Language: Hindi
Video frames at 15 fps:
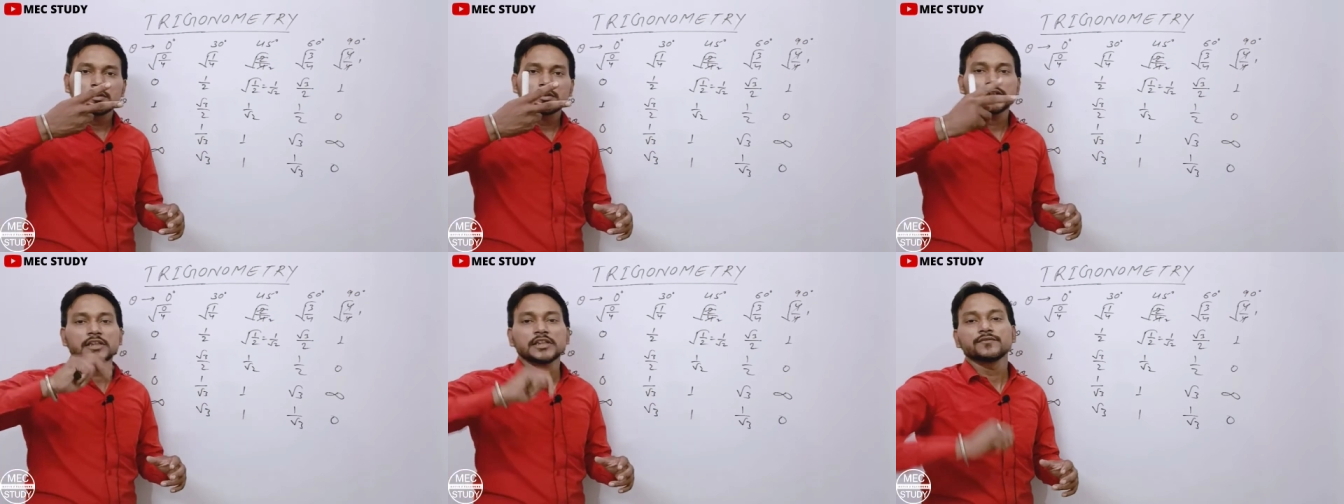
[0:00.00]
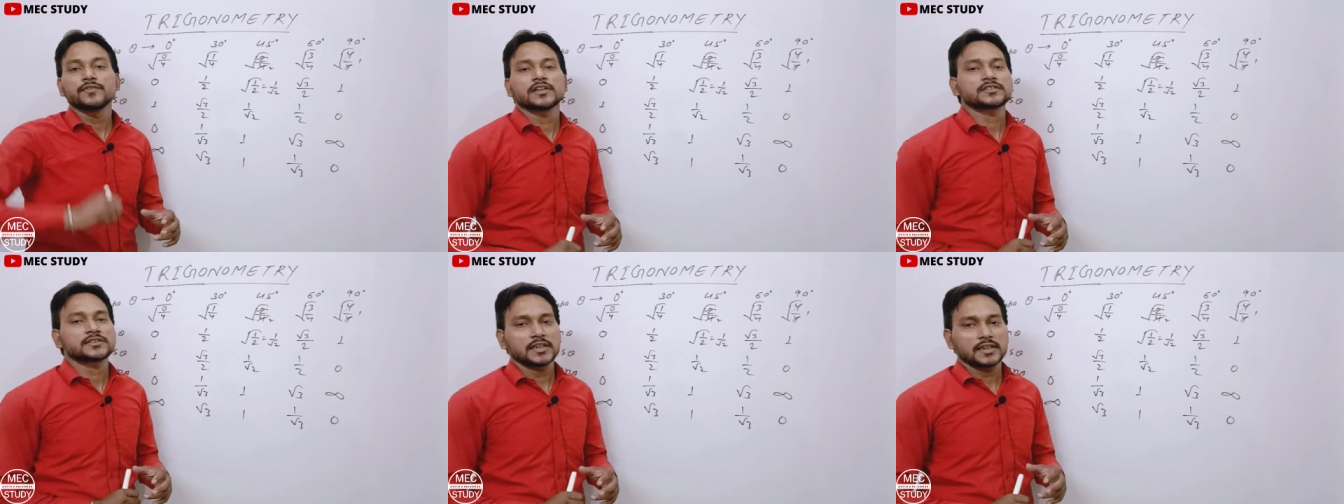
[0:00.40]

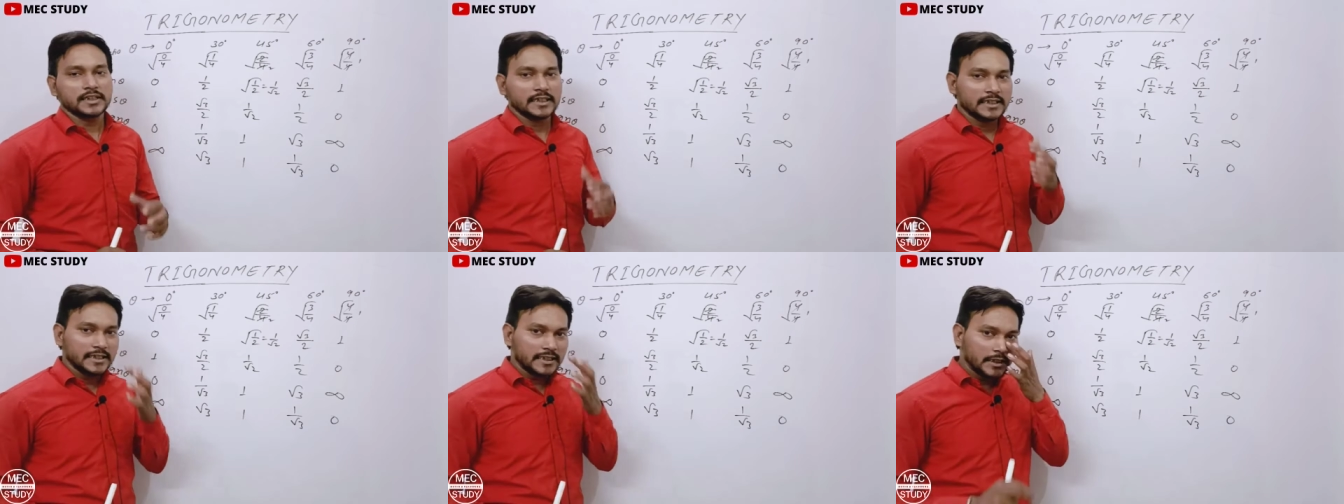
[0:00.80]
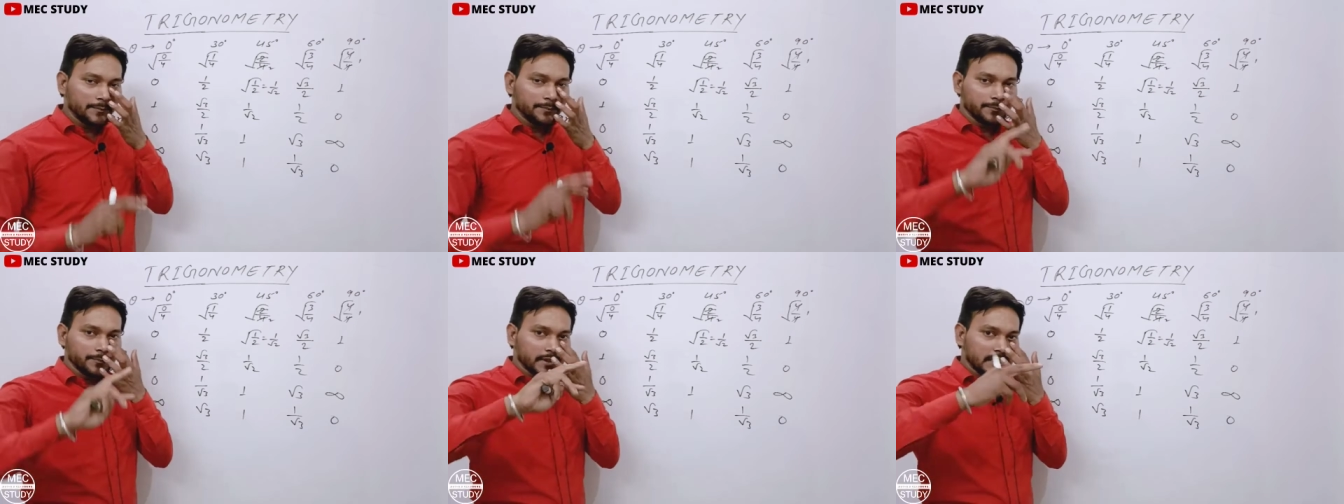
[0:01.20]
इन्वर्स कर देंगे यानी कि
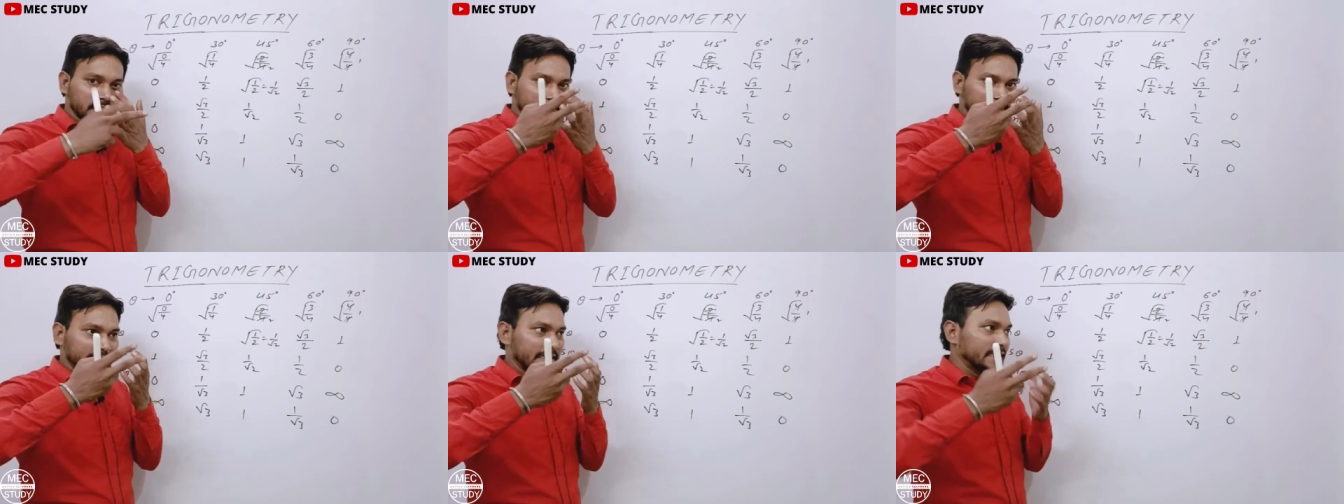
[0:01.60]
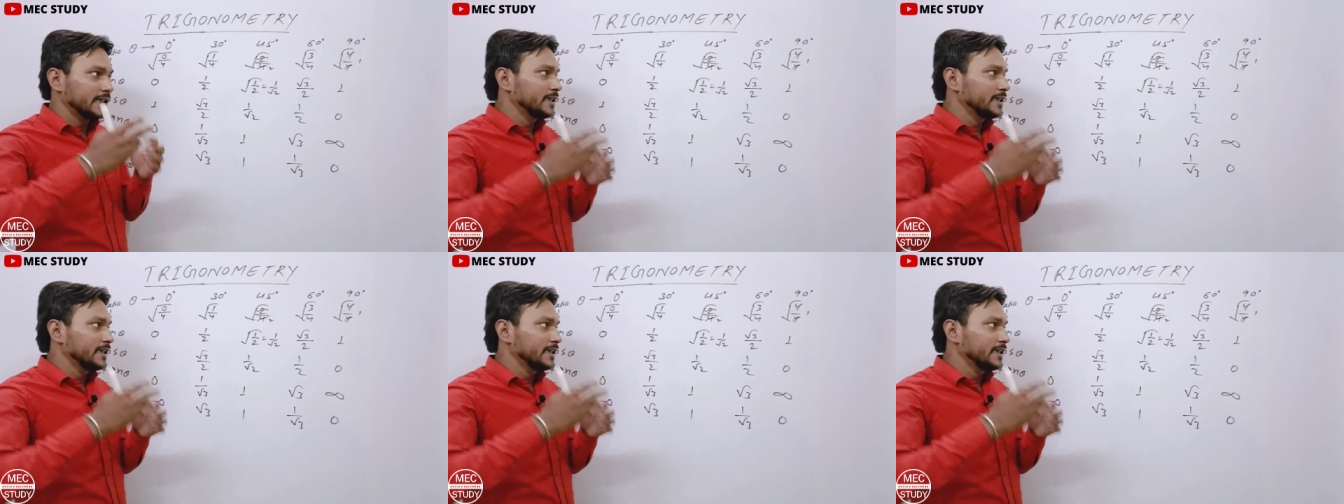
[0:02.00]
पलटेंगे